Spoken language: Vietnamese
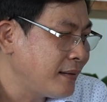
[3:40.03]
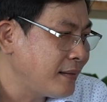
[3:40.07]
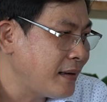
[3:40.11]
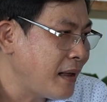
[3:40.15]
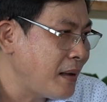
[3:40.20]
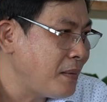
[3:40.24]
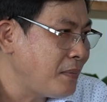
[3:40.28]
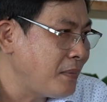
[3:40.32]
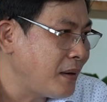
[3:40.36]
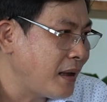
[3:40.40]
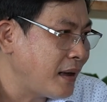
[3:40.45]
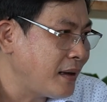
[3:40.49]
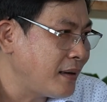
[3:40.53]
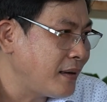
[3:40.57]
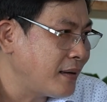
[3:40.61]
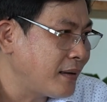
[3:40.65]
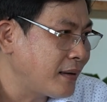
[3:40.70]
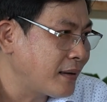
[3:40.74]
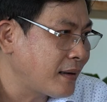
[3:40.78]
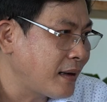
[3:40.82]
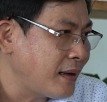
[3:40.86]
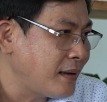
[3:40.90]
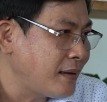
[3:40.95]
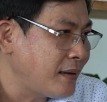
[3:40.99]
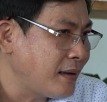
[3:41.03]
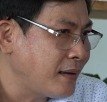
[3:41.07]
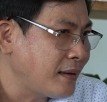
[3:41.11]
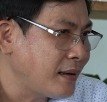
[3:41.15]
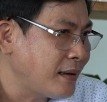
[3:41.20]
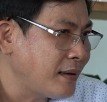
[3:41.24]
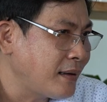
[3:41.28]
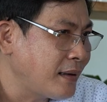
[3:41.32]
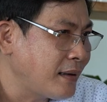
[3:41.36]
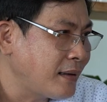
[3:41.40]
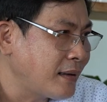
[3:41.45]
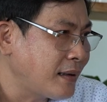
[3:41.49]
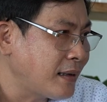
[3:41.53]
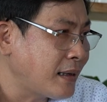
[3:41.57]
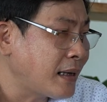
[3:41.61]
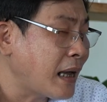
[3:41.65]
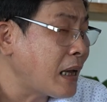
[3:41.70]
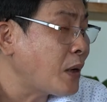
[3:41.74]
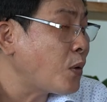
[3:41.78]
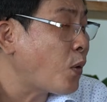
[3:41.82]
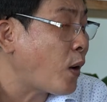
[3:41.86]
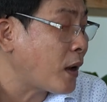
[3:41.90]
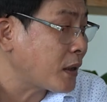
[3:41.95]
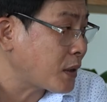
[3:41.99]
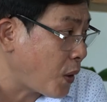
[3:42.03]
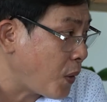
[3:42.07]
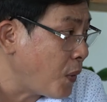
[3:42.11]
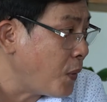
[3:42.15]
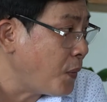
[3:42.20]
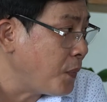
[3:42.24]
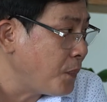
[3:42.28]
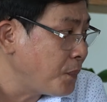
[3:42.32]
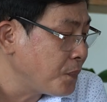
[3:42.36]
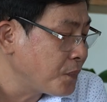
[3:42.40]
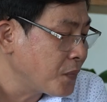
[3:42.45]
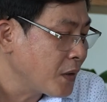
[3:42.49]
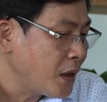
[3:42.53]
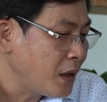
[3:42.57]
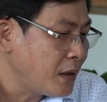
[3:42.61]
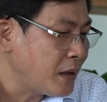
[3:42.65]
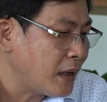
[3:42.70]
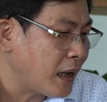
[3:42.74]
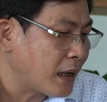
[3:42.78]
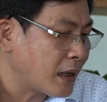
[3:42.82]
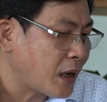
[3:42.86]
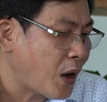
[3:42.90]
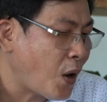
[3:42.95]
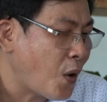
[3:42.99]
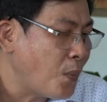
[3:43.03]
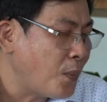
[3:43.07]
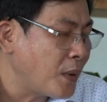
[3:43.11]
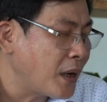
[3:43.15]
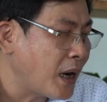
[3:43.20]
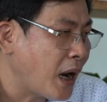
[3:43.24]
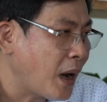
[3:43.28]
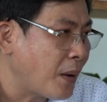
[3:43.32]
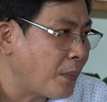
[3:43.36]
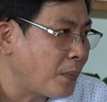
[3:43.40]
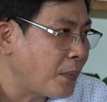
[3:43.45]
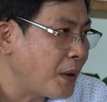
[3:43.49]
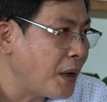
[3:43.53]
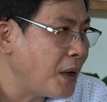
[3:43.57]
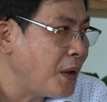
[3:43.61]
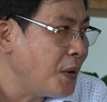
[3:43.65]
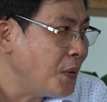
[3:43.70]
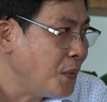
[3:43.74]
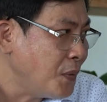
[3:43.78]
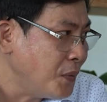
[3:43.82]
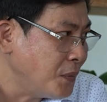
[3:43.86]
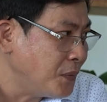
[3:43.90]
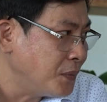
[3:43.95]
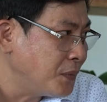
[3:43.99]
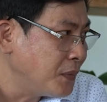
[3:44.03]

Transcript: đem lại cái cái, cái, cái kết quả tốt bây giờ con mình học yếu